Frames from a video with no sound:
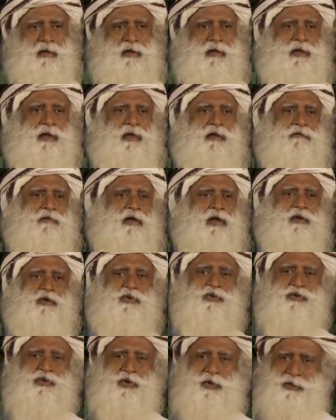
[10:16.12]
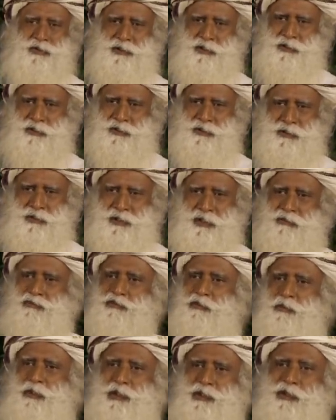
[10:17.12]
Si tuviera dos opciones,
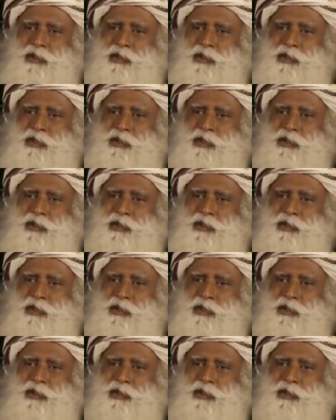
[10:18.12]
serías tú y